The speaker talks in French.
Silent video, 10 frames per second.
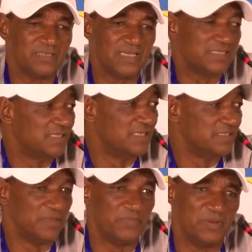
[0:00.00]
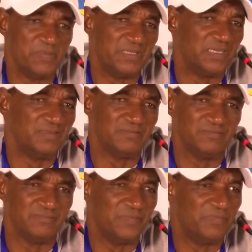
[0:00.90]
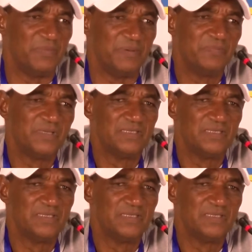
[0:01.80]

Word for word: assez dangereux en première mi-temps, même pas même.